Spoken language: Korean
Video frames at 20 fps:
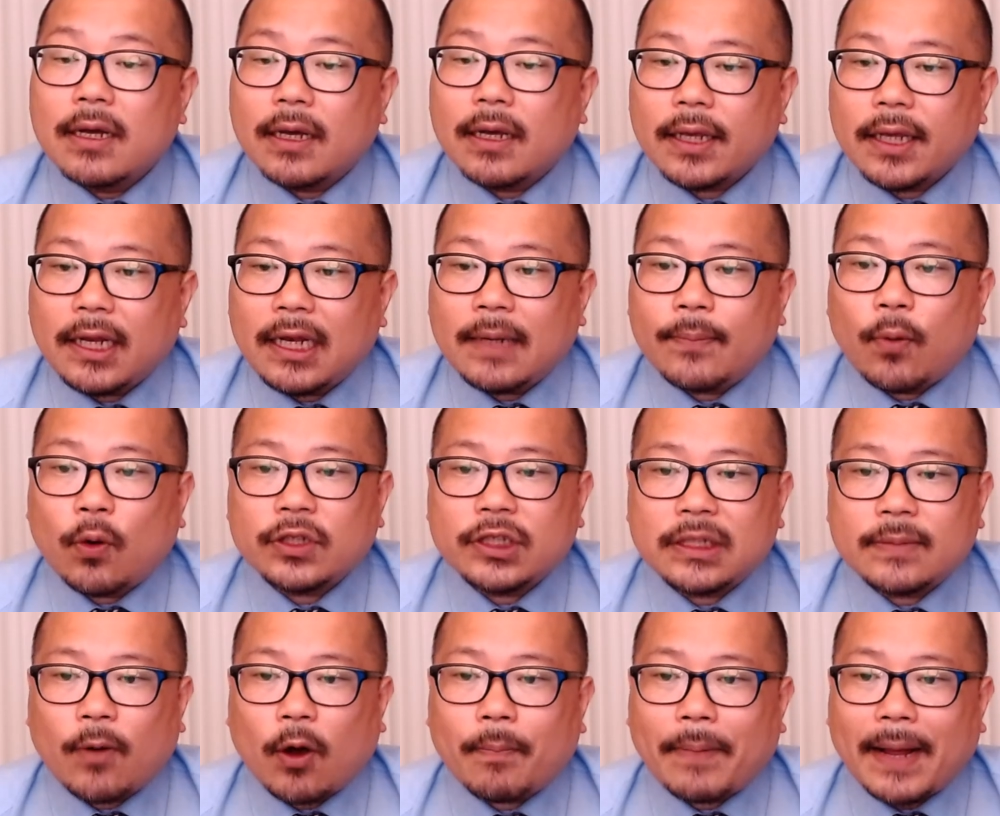일본
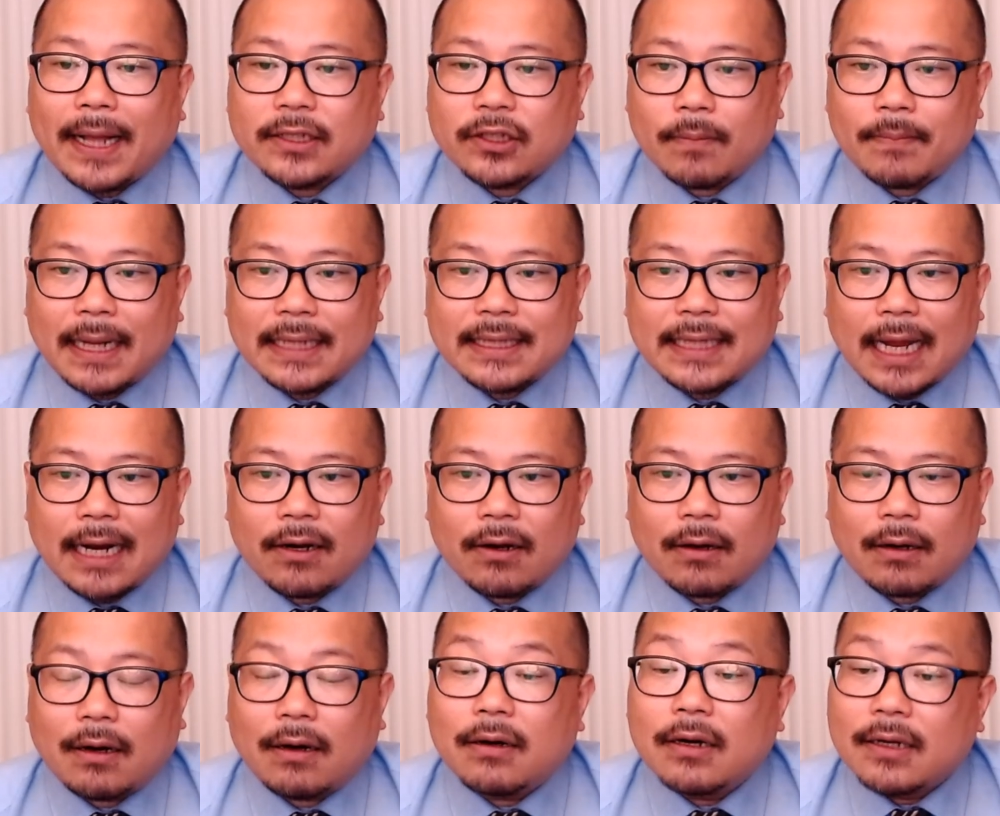10억 8천만
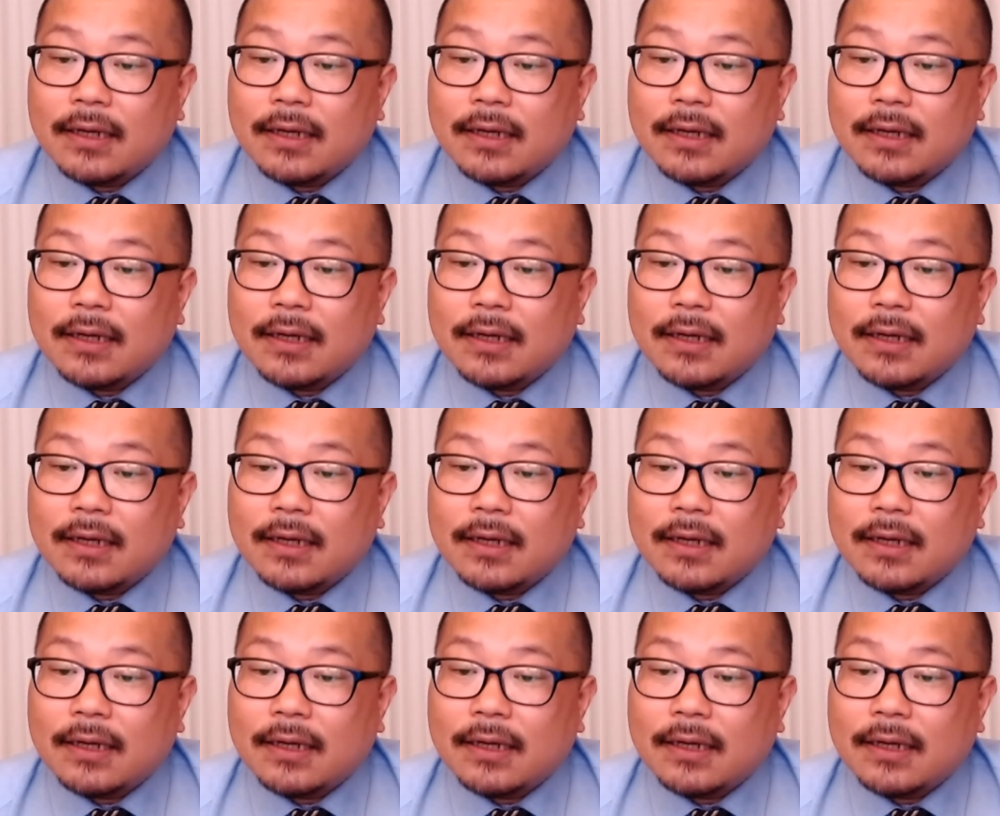달러,